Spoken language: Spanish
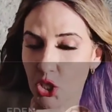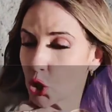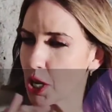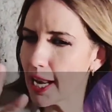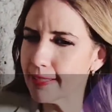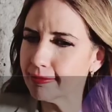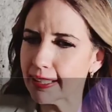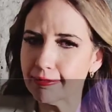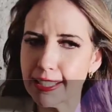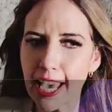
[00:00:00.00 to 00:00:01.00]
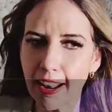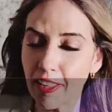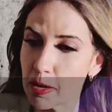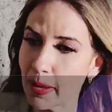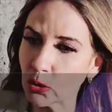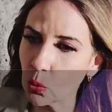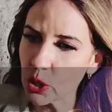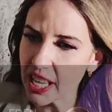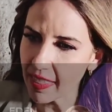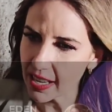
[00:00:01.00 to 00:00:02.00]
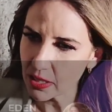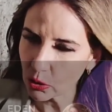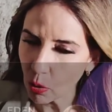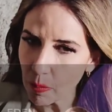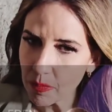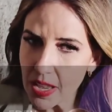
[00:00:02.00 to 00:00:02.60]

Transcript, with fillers: Yo ya le entendía la dramaturgia de esto.